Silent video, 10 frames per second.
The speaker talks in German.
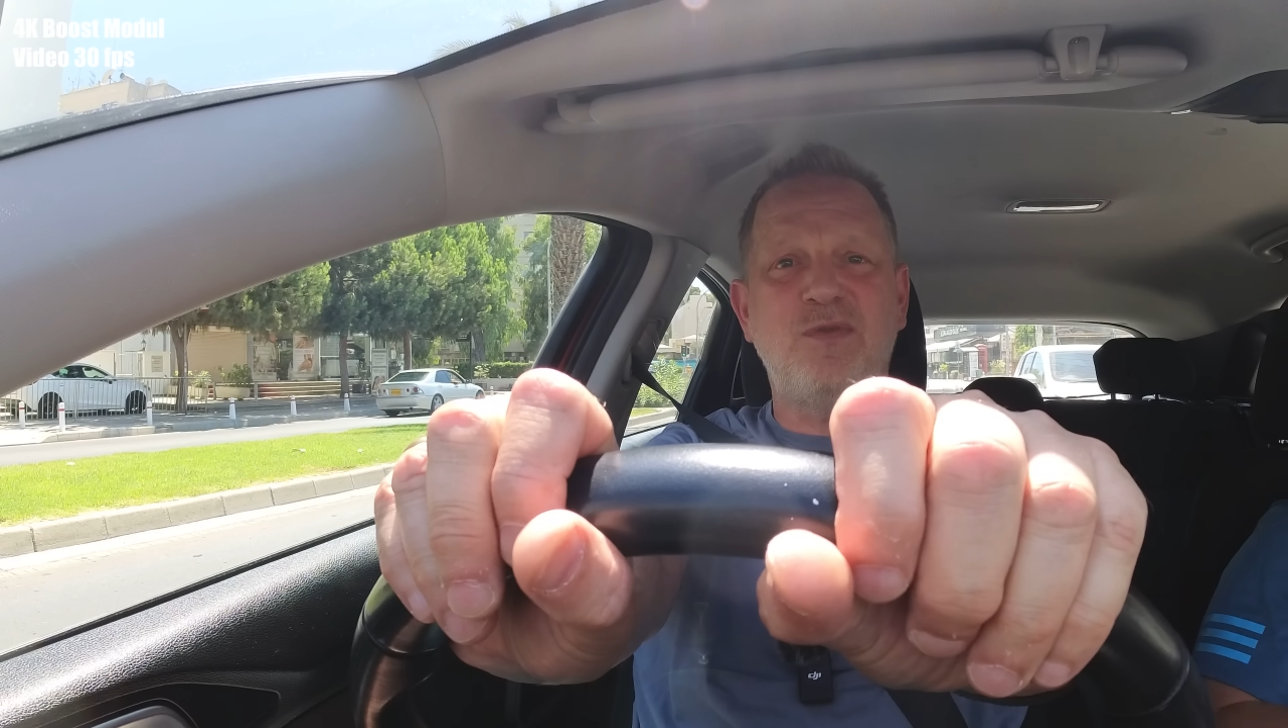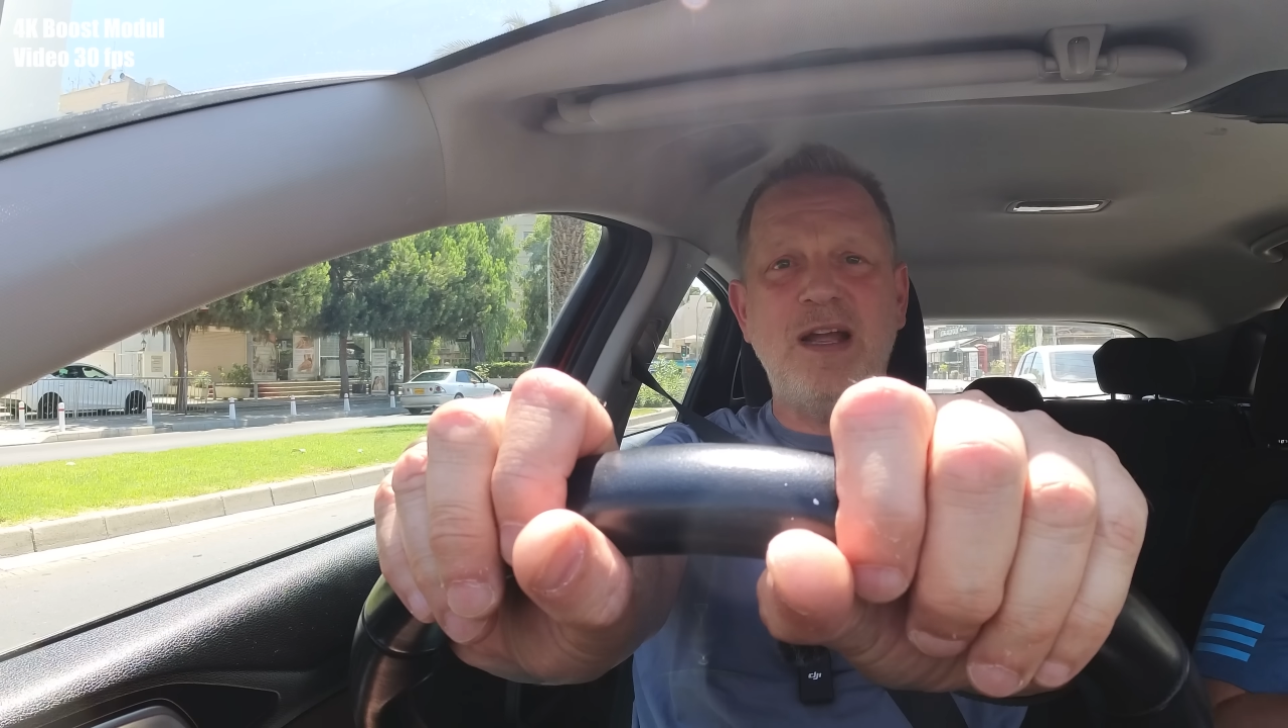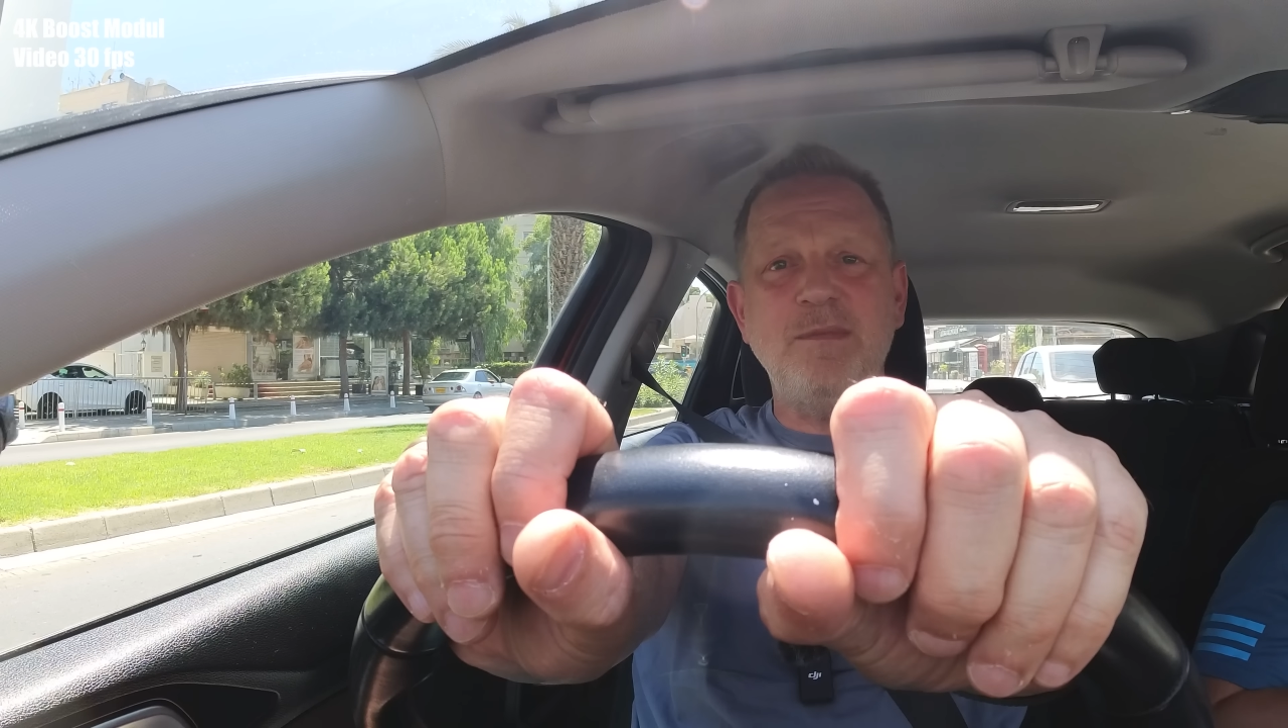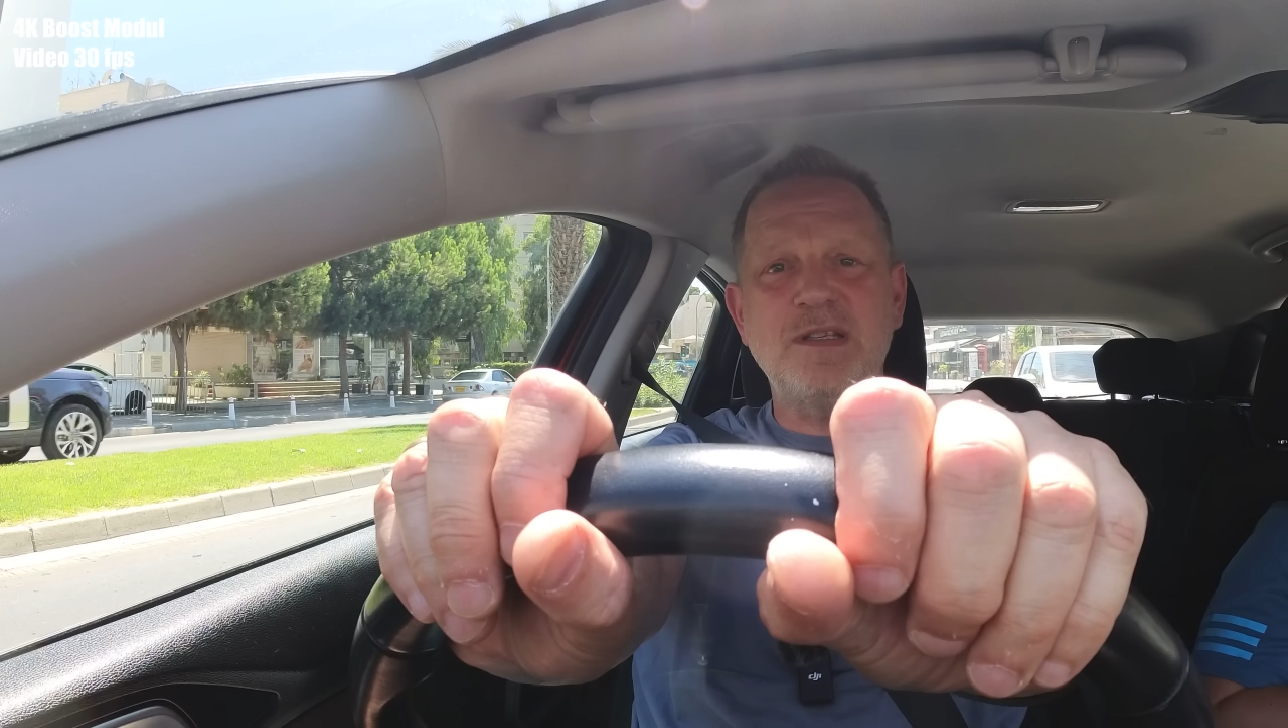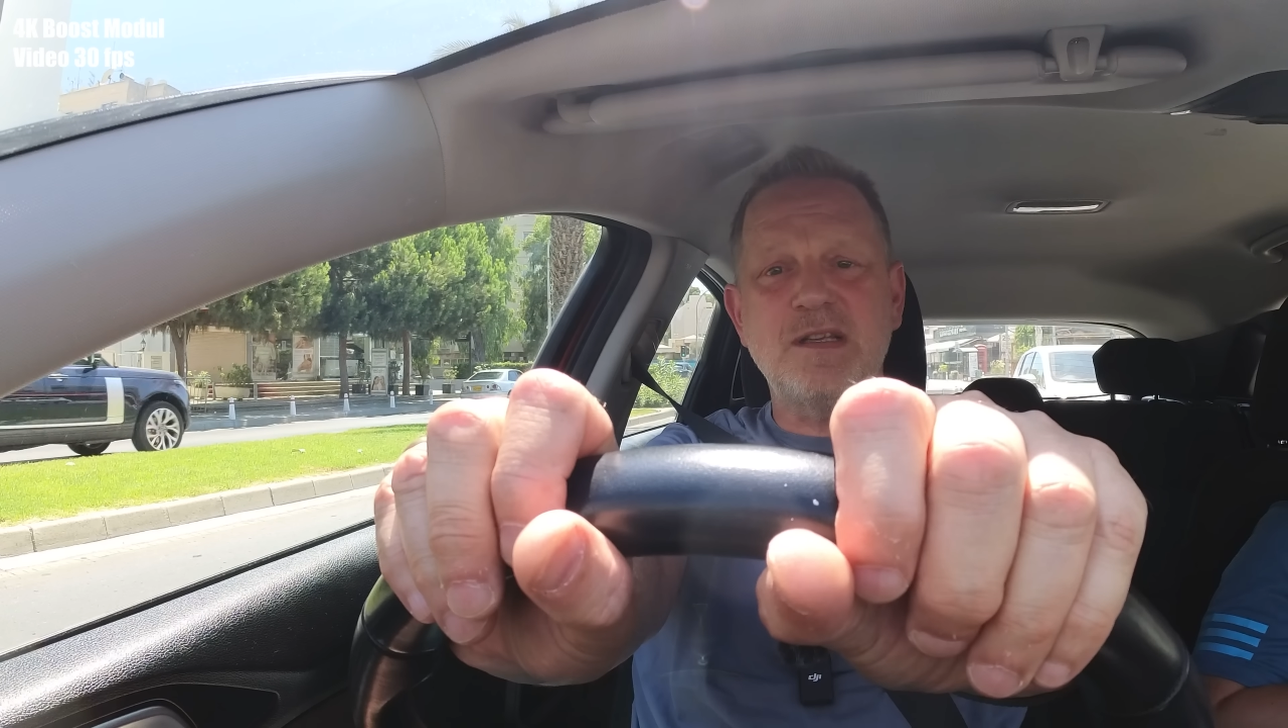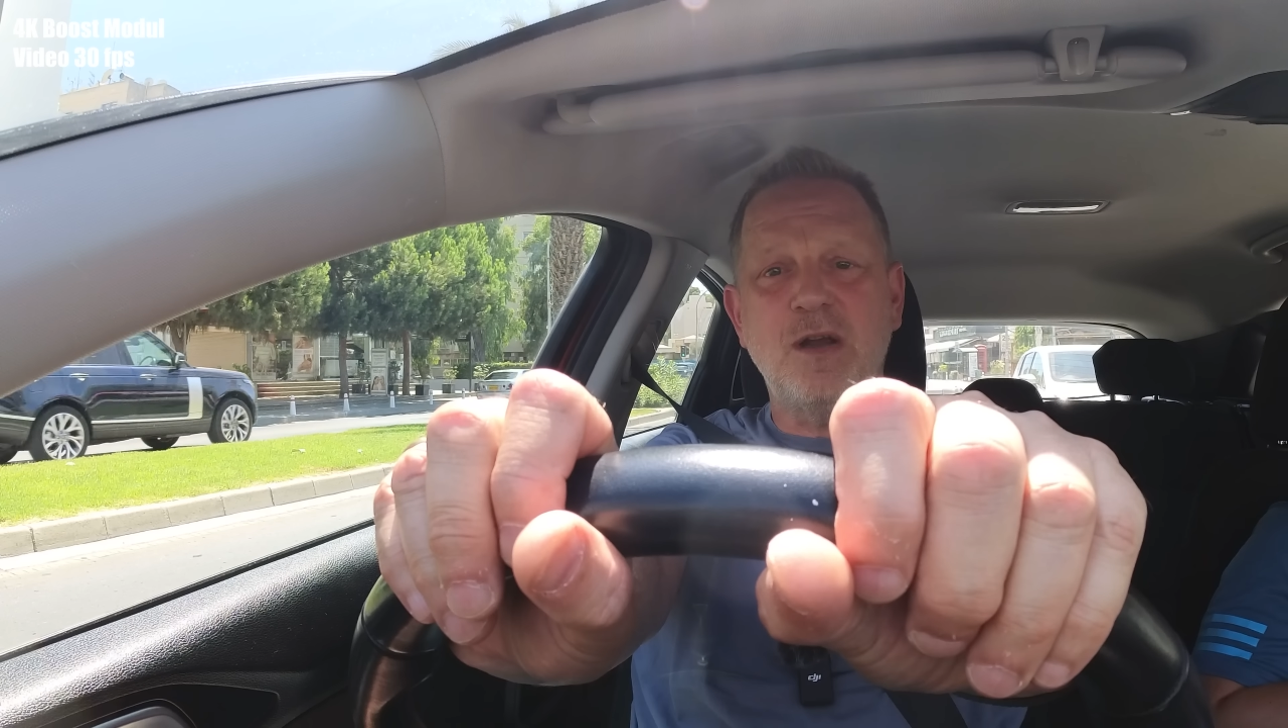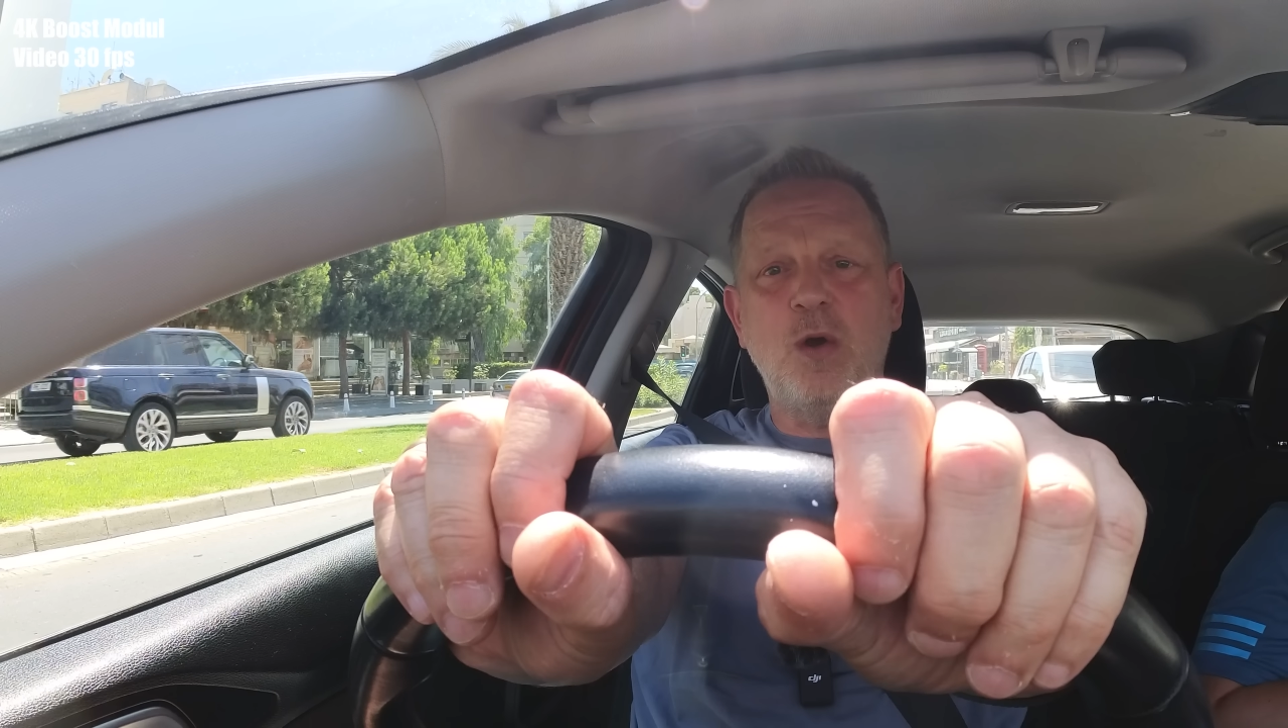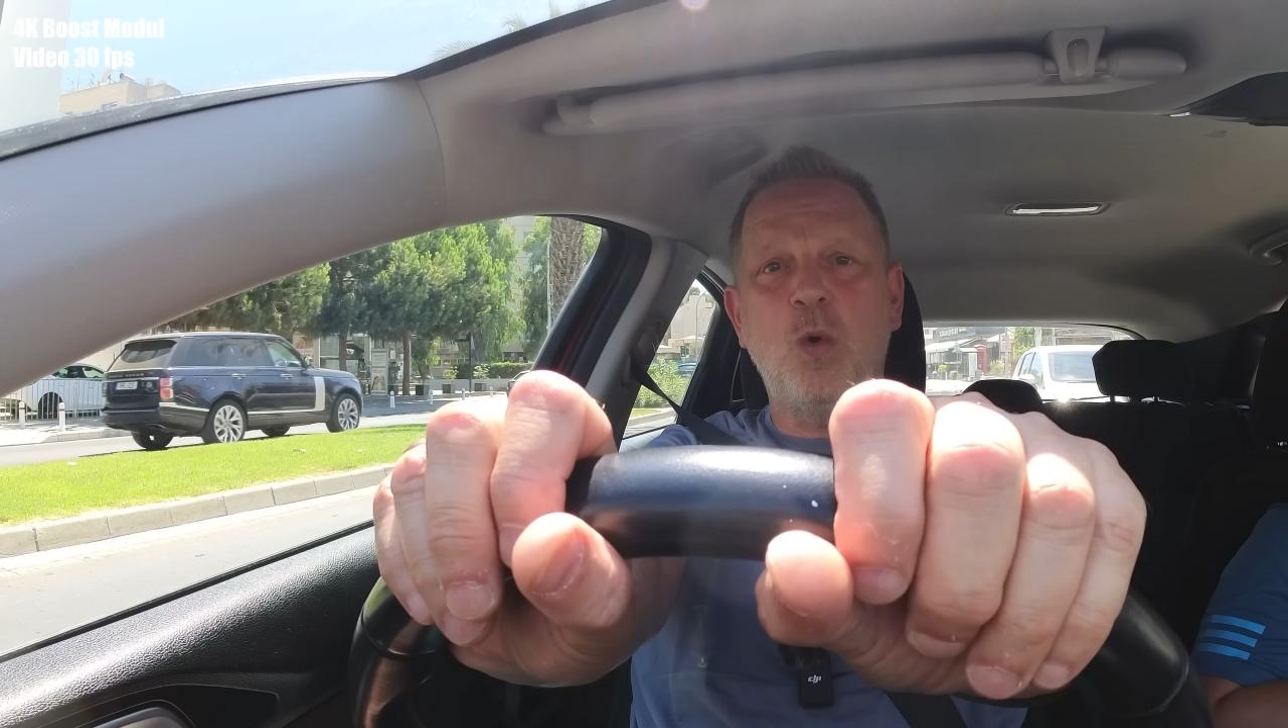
Frames